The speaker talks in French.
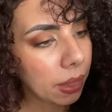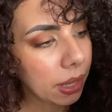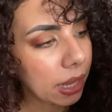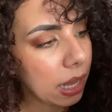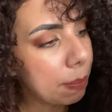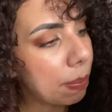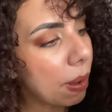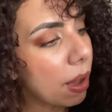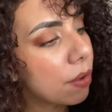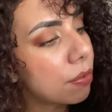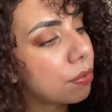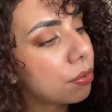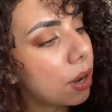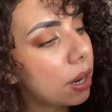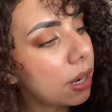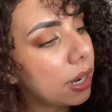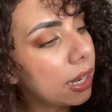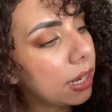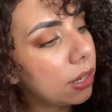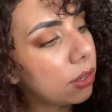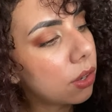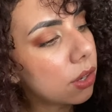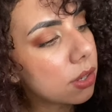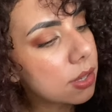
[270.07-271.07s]
Et parfois
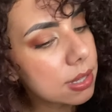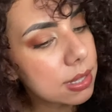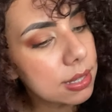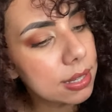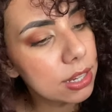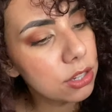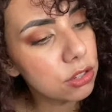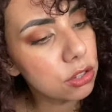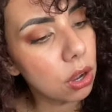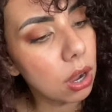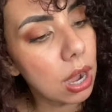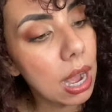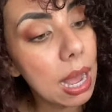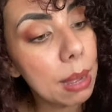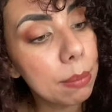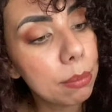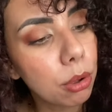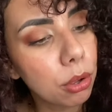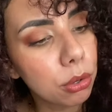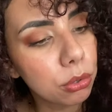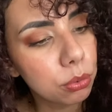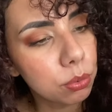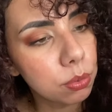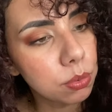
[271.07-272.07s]
les notes c'est genre
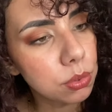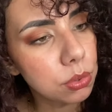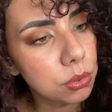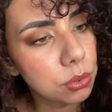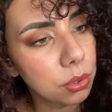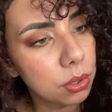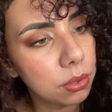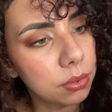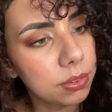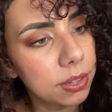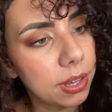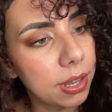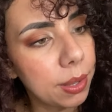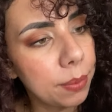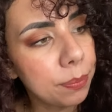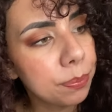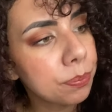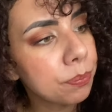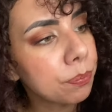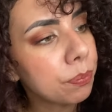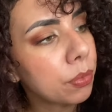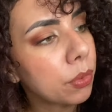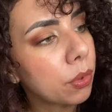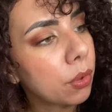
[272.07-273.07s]
abandon sur 20,
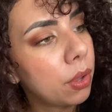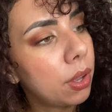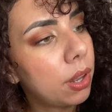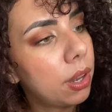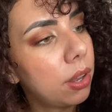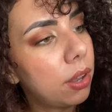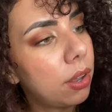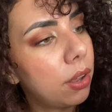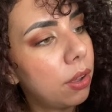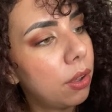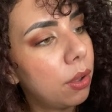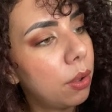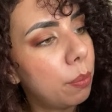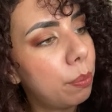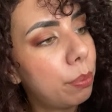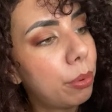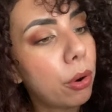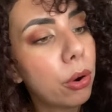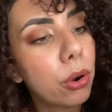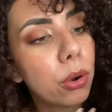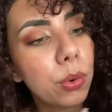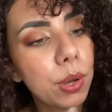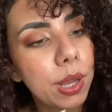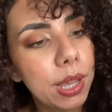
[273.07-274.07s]
euh,
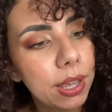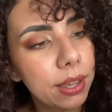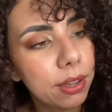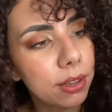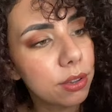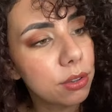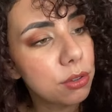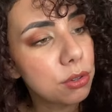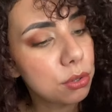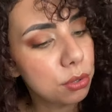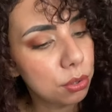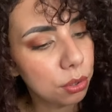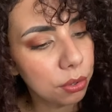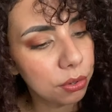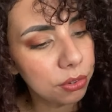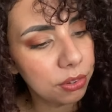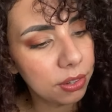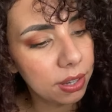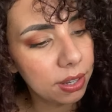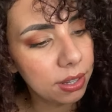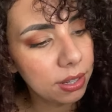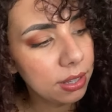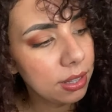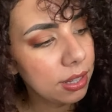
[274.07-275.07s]
boring sur
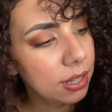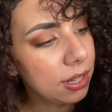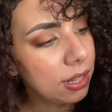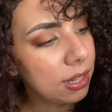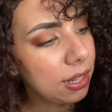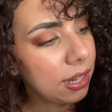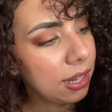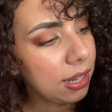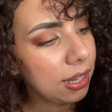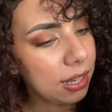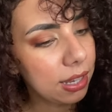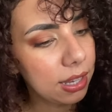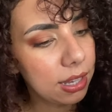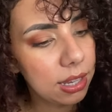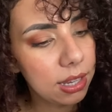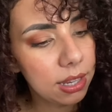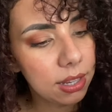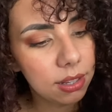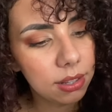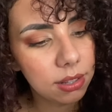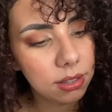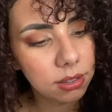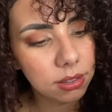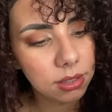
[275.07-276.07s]
20
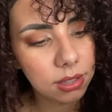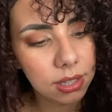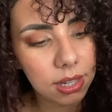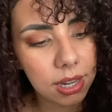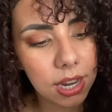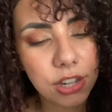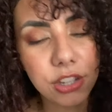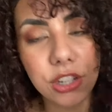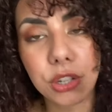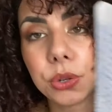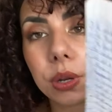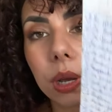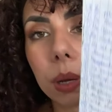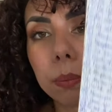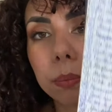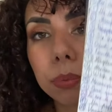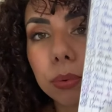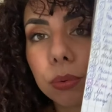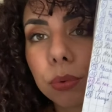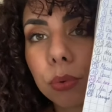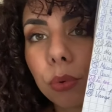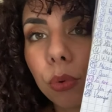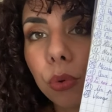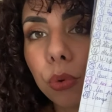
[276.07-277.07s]
et là j'ai eu un
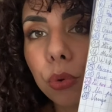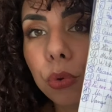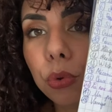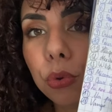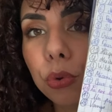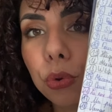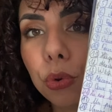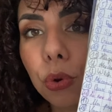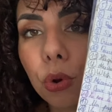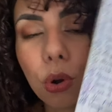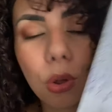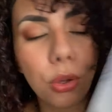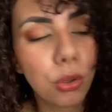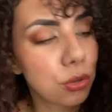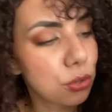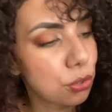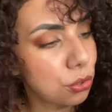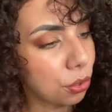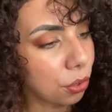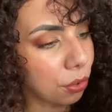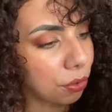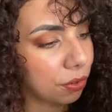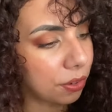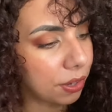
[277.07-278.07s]
bon nul
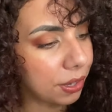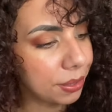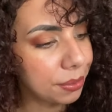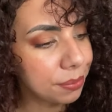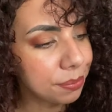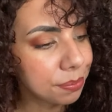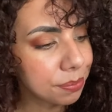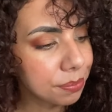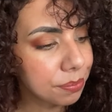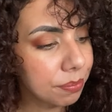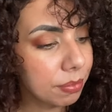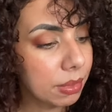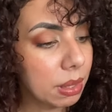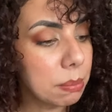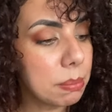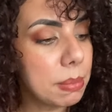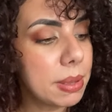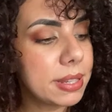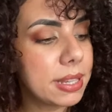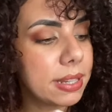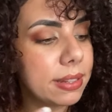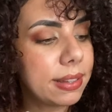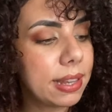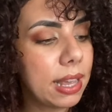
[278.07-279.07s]
sur 20
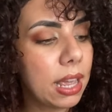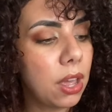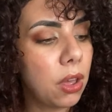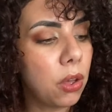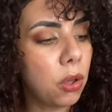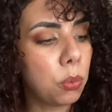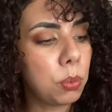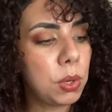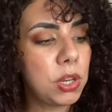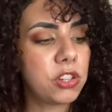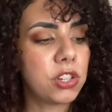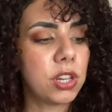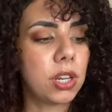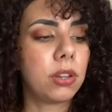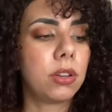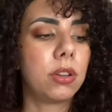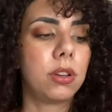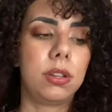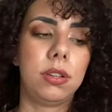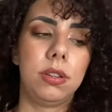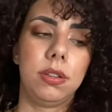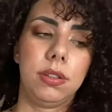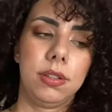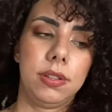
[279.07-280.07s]
mais c'était euh, Witch and
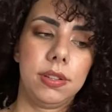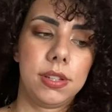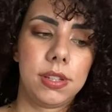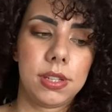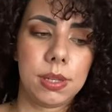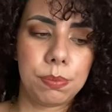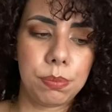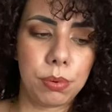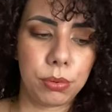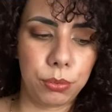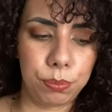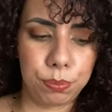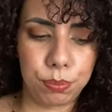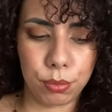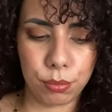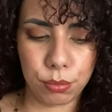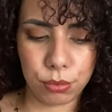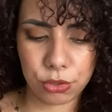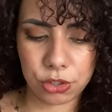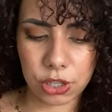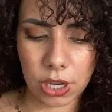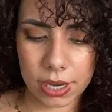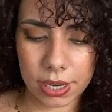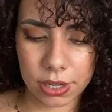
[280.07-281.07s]
God, c'était pour,
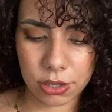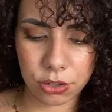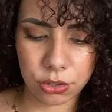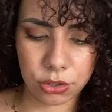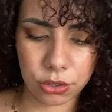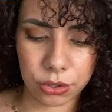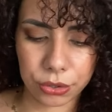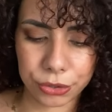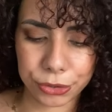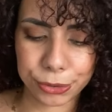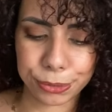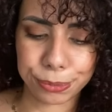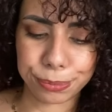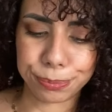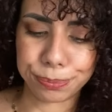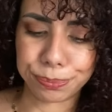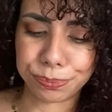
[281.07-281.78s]
mon challenge euh,